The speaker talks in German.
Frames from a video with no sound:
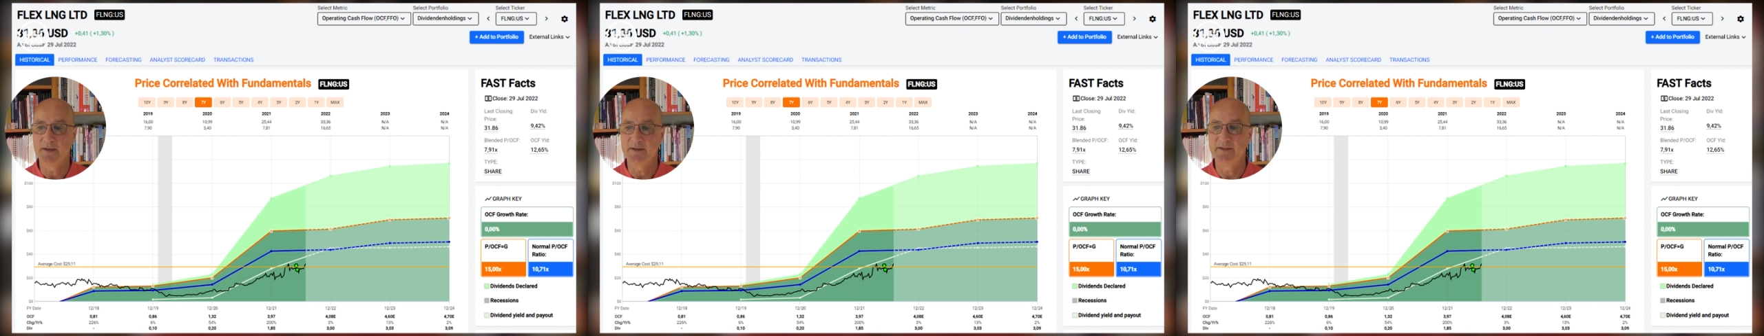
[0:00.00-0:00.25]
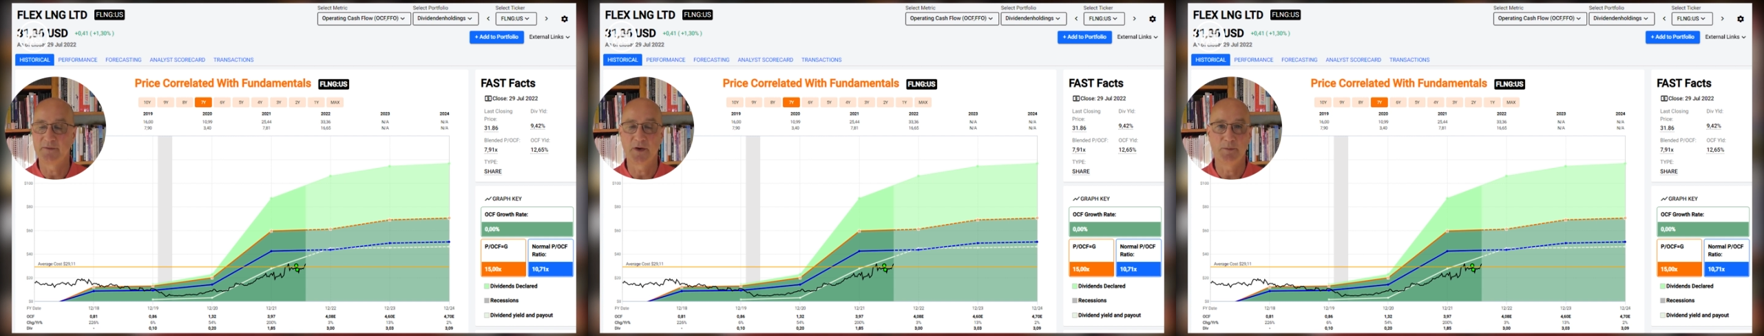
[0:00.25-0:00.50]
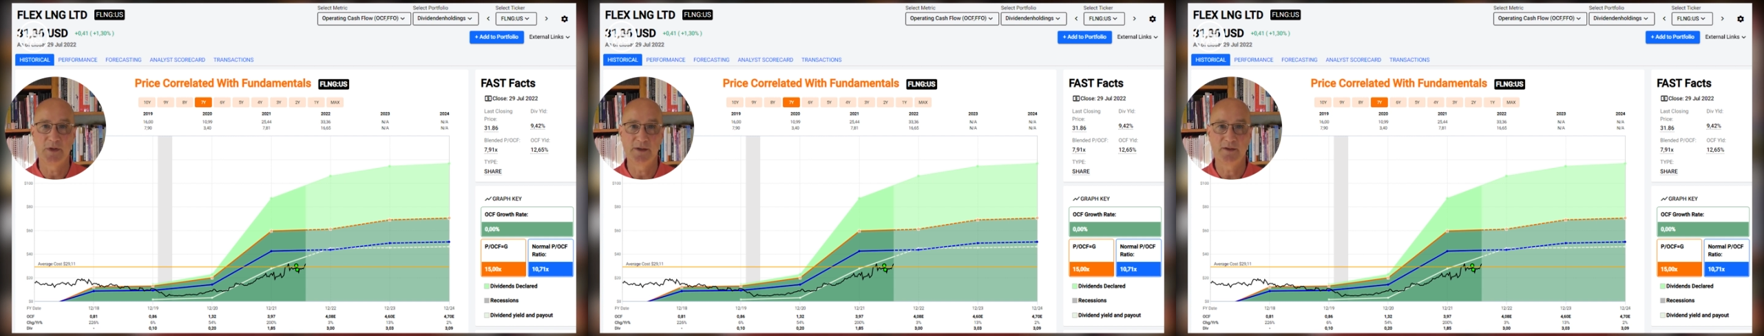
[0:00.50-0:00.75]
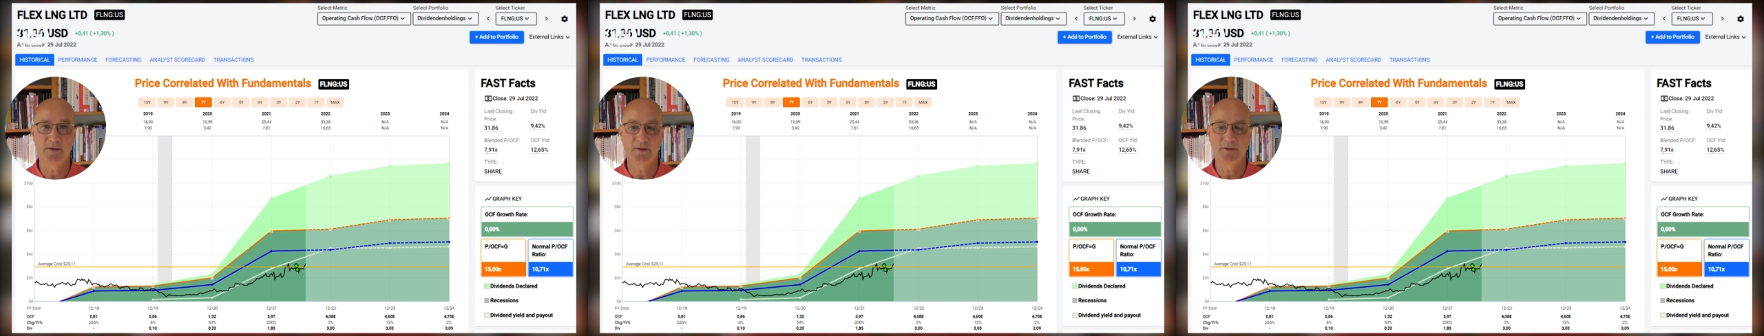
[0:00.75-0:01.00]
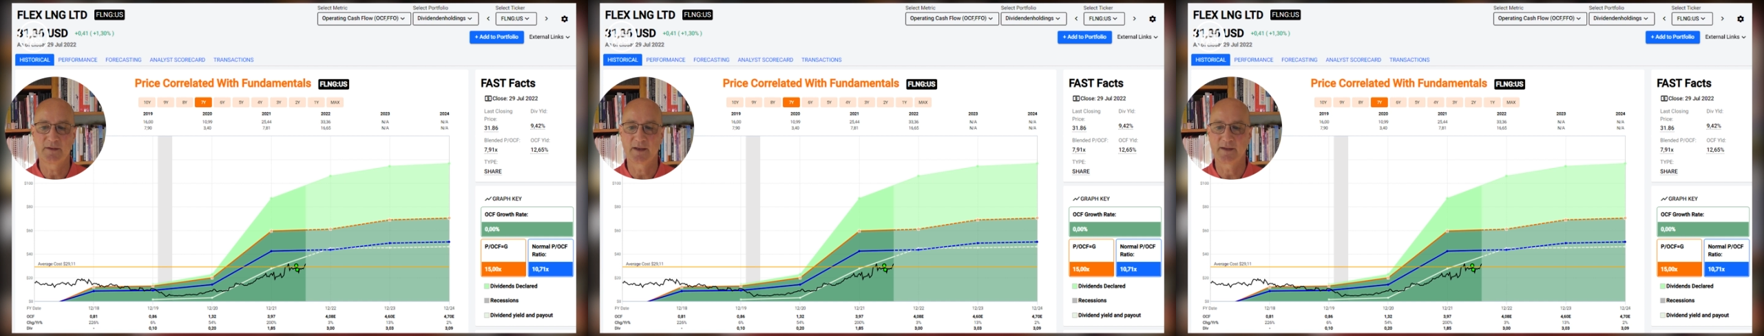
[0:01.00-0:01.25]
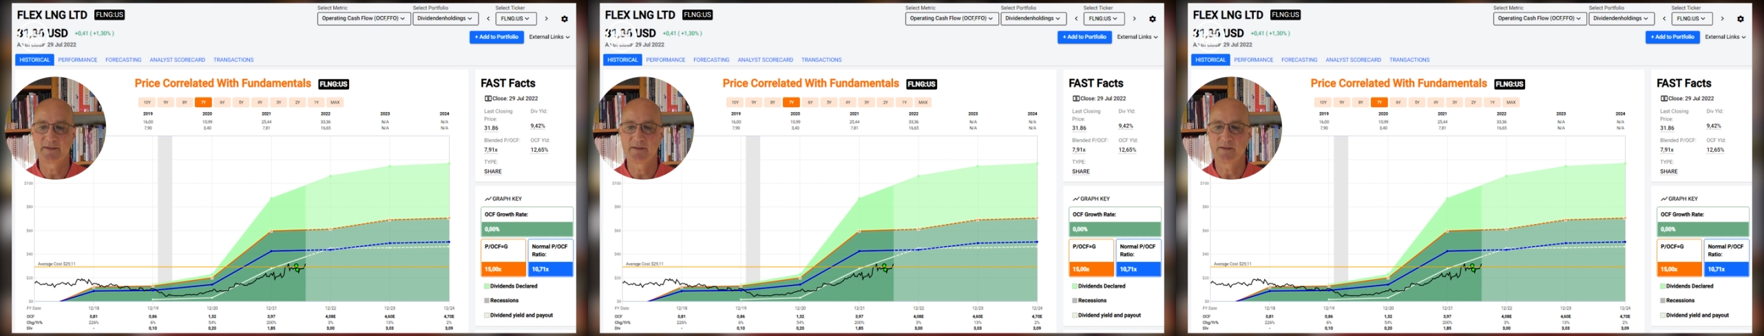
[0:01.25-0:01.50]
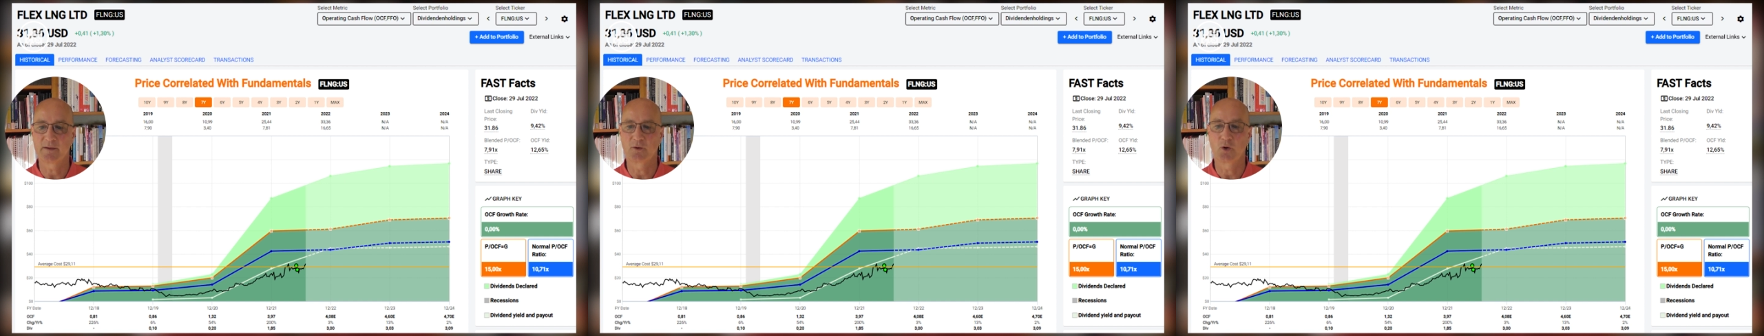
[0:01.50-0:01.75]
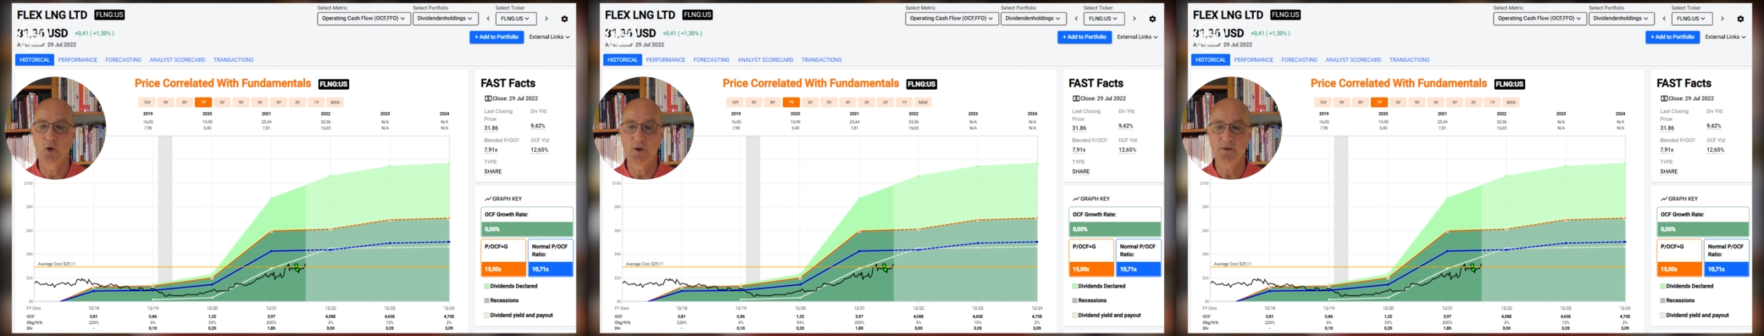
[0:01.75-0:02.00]
Diese Familieninteressen
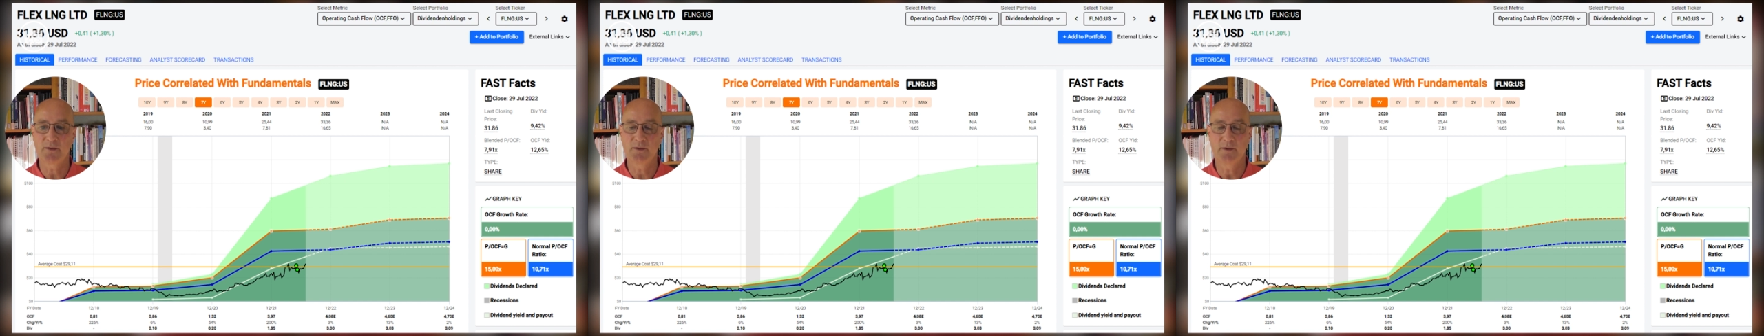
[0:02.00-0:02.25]
könnten